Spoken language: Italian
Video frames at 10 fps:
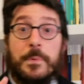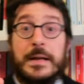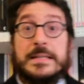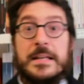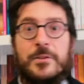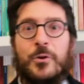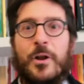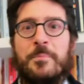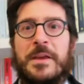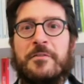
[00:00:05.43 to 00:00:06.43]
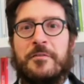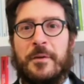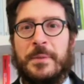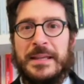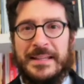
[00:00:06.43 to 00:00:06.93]
presento la mia
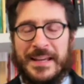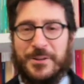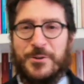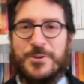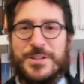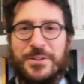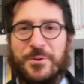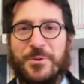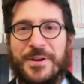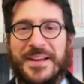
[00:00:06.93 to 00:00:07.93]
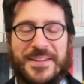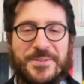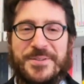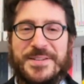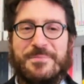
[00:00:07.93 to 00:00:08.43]
famiglia, non si trucca,
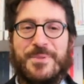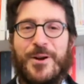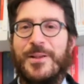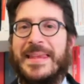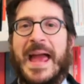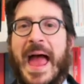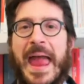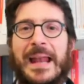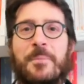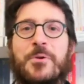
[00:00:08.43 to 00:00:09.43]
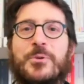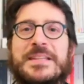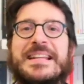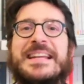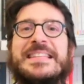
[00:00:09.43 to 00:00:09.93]
non si imbroglia, è la più
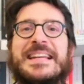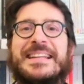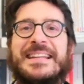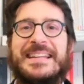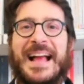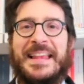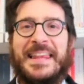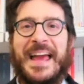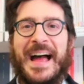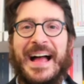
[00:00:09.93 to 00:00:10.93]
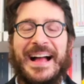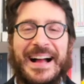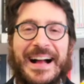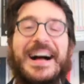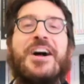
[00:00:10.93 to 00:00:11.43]
disgraziata
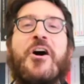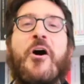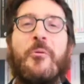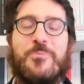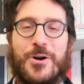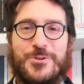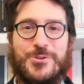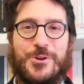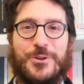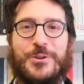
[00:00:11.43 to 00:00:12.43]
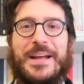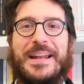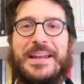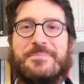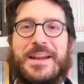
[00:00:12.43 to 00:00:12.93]
d'Italia. Buongiorno
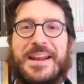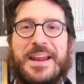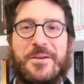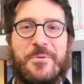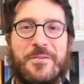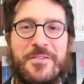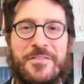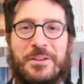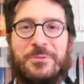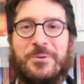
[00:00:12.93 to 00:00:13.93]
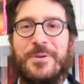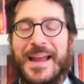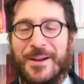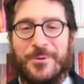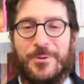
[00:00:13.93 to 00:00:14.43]
dalla libreria Nuova
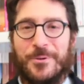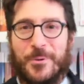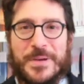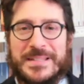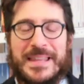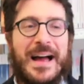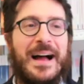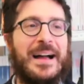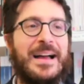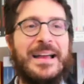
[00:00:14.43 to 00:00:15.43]
Avventura con questa